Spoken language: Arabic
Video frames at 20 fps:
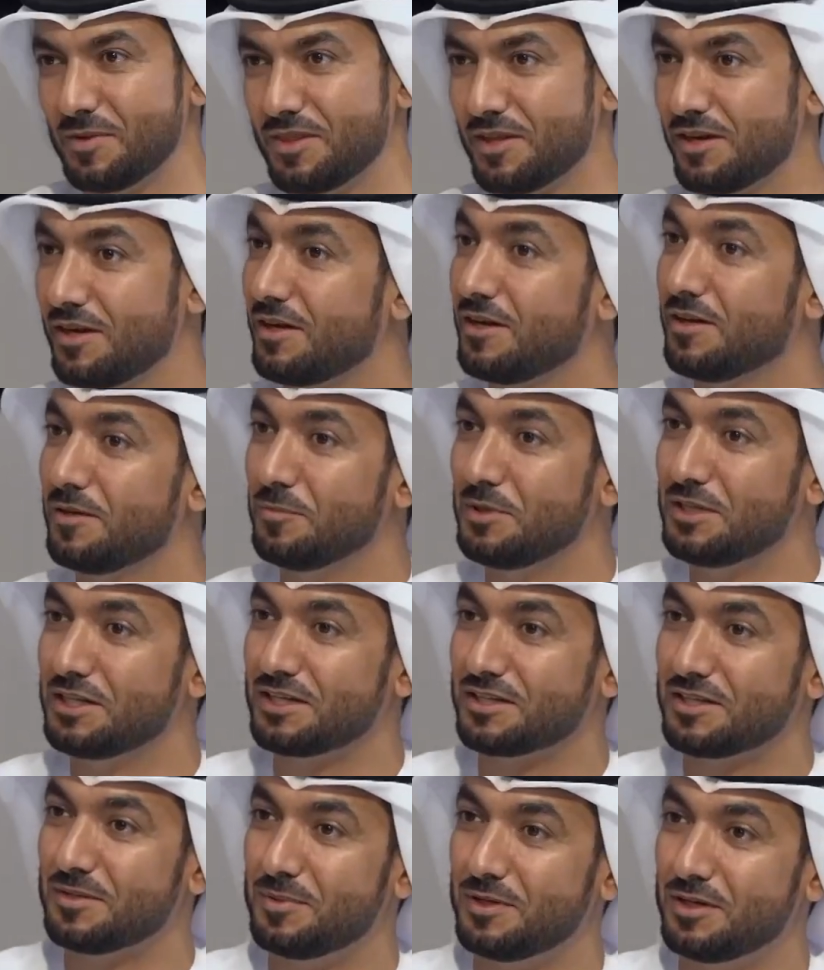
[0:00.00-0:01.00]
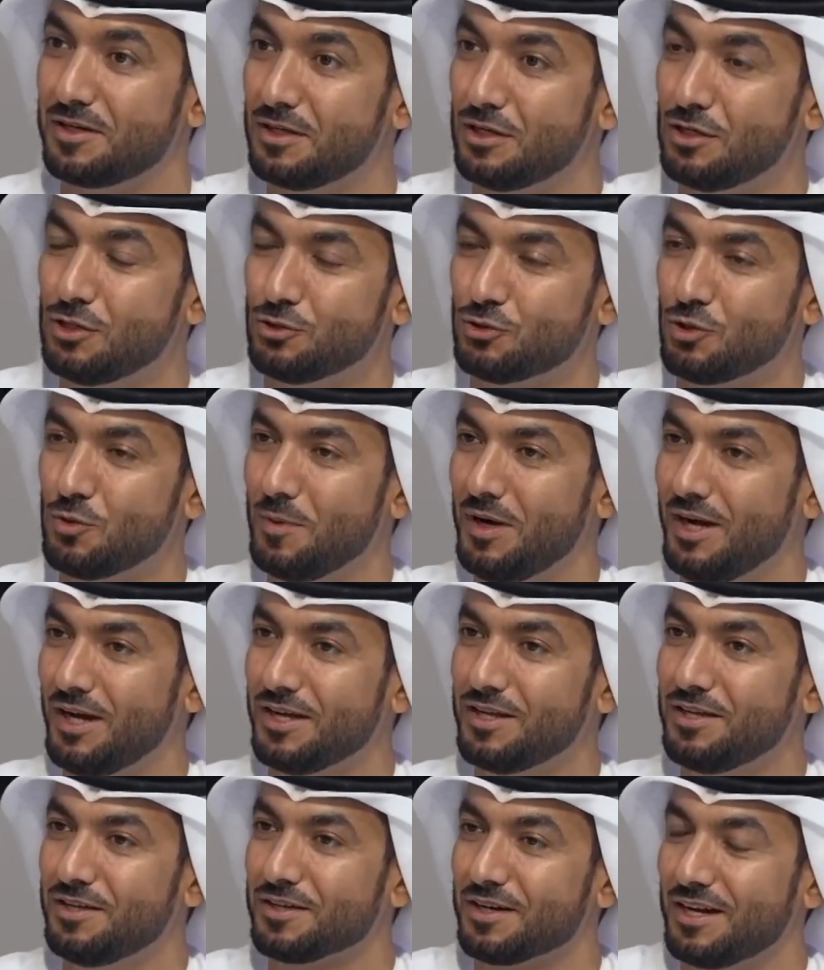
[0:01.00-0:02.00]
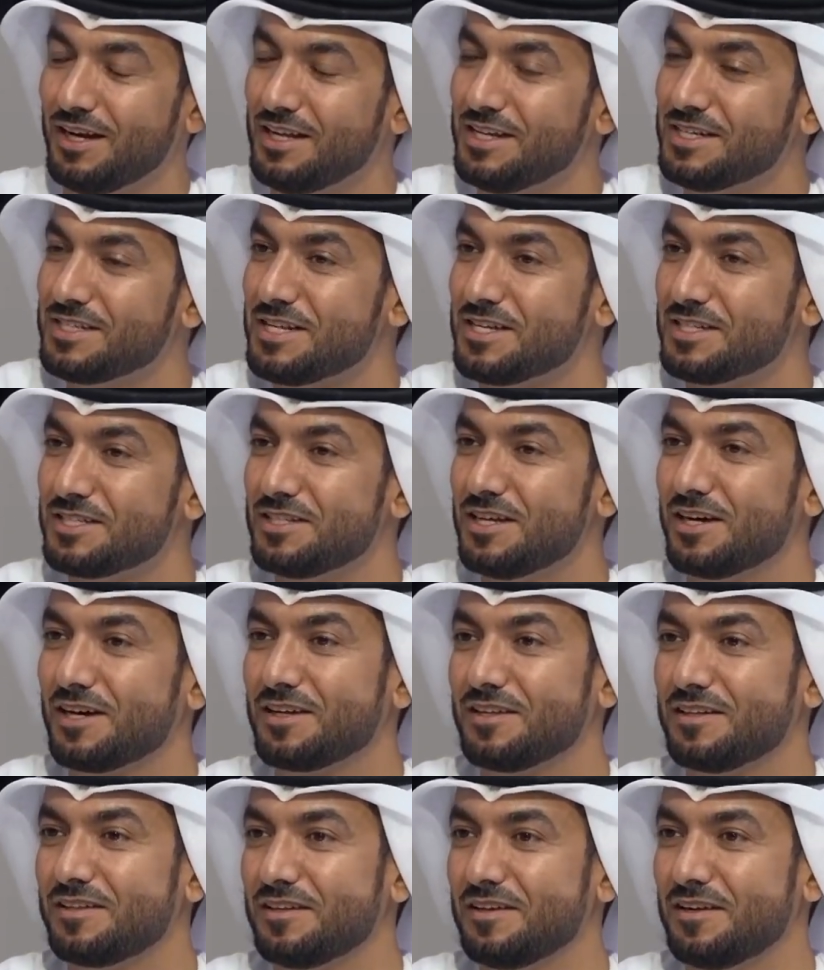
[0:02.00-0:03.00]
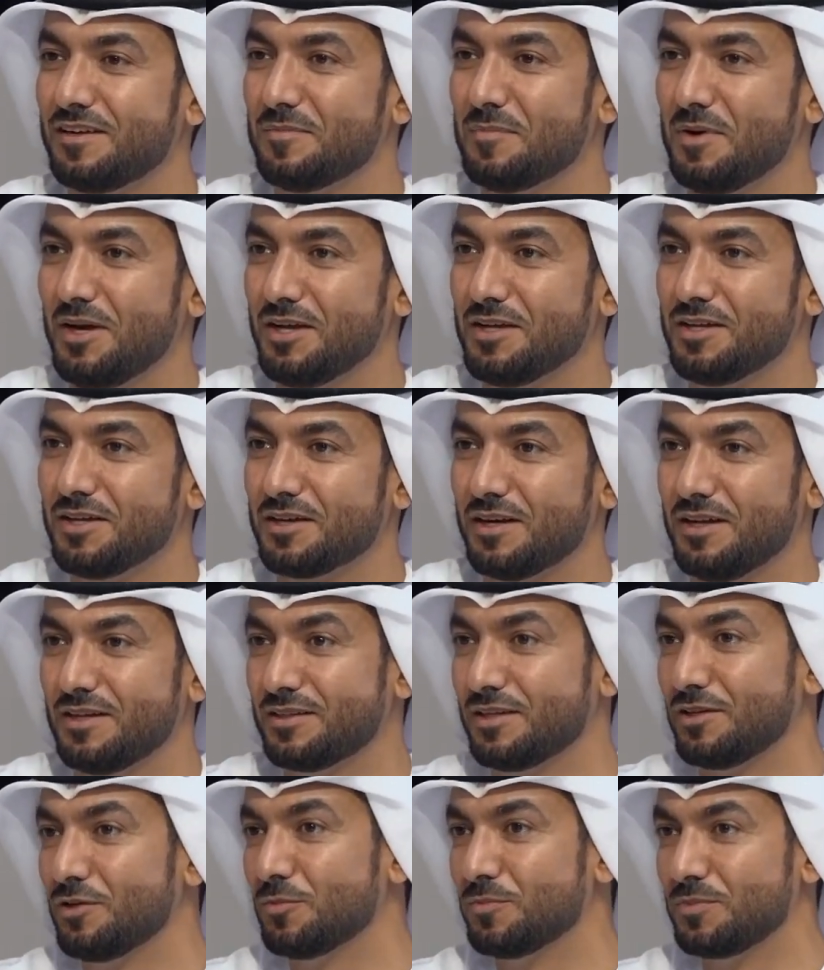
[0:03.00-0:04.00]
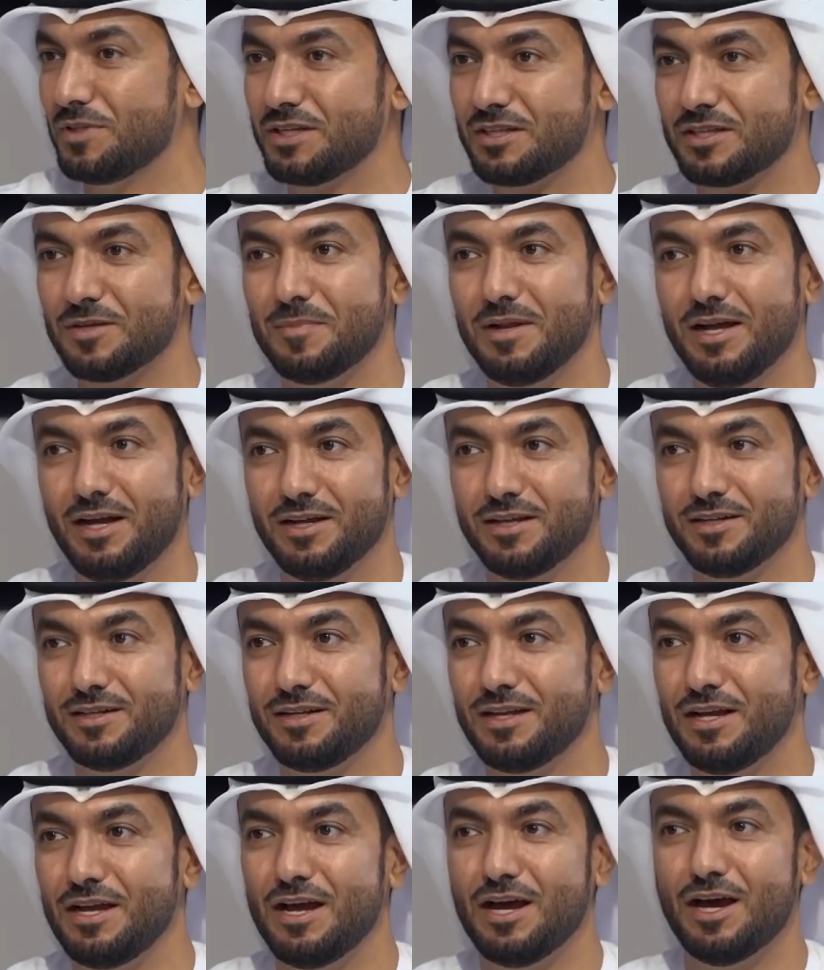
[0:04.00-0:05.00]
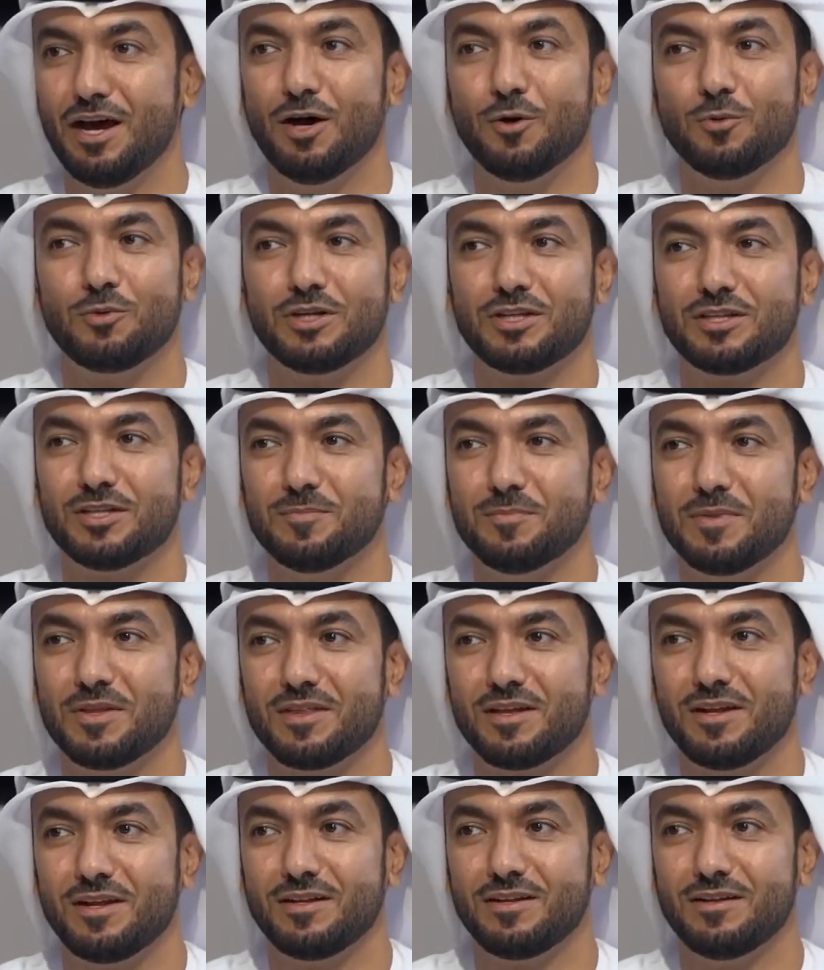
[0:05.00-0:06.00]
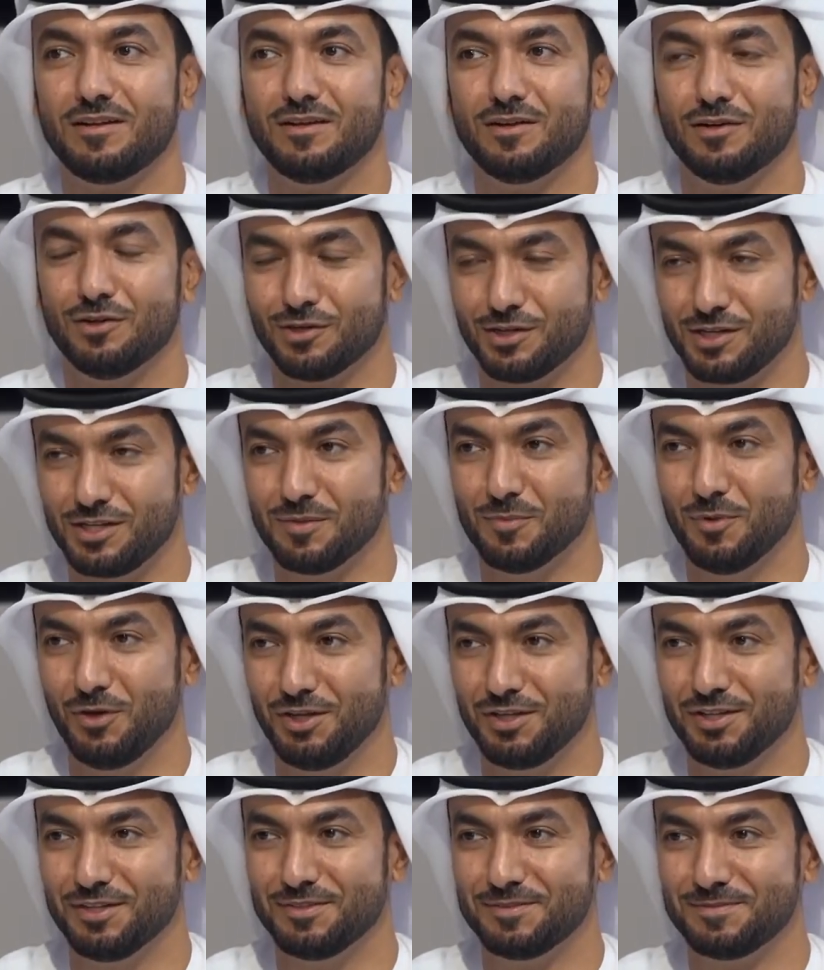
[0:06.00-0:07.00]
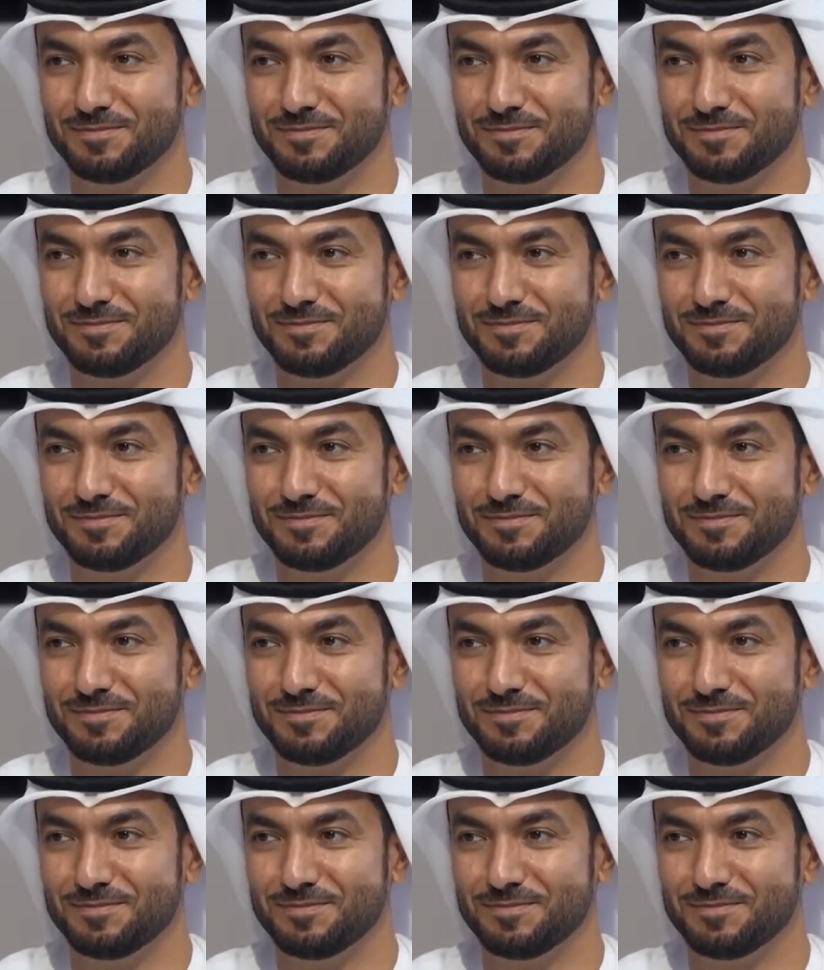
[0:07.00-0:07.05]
مثلا بتكتبها شو المعايير على اي اساس تاخذ المعايير حتى يوم تكتب لحن او تكتب مثلا اغنيه معينه